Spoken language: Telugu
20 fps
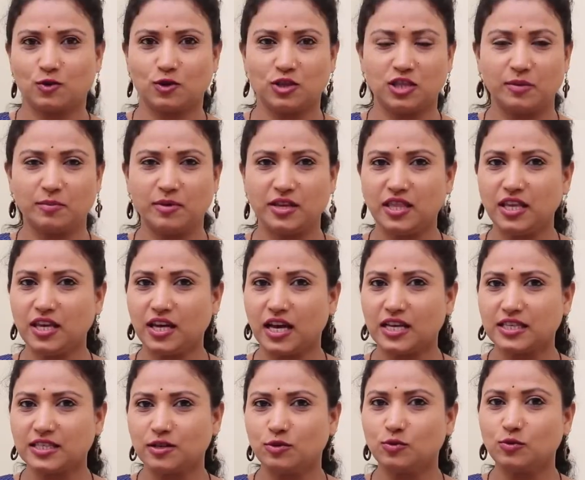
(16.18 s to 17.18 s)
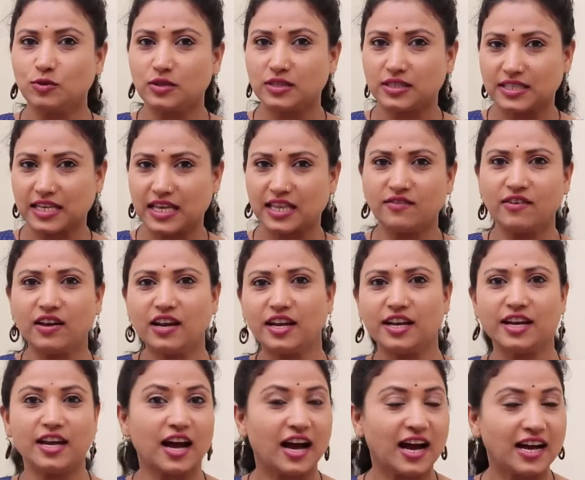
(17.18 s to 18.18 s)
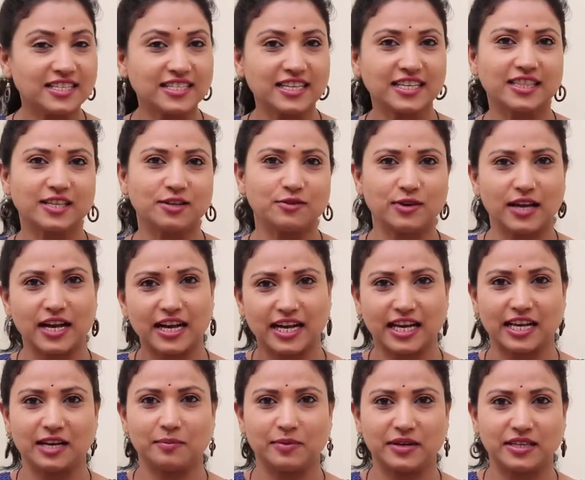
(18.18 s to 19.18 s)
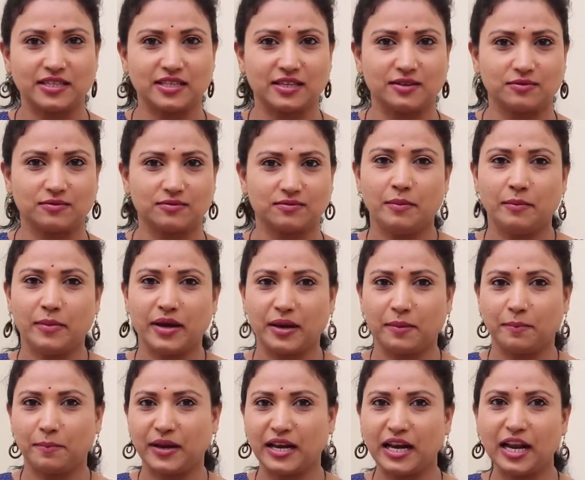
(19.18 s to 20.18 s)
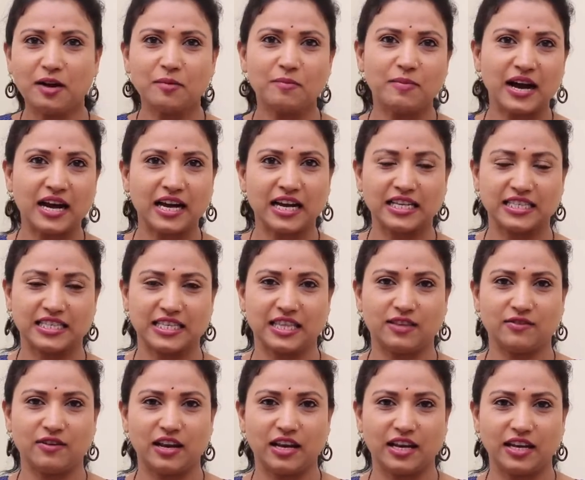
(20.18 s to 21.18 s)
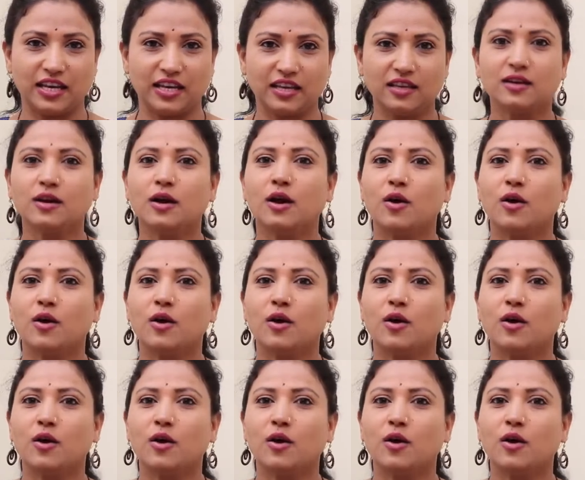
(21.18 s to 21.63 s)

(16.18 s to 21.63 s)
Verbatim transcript: కొంతమంది అసలు చదవాలని ఆసక్తి కూడా కనపరచరు మరి పిల్లలు బాగా చదవాలని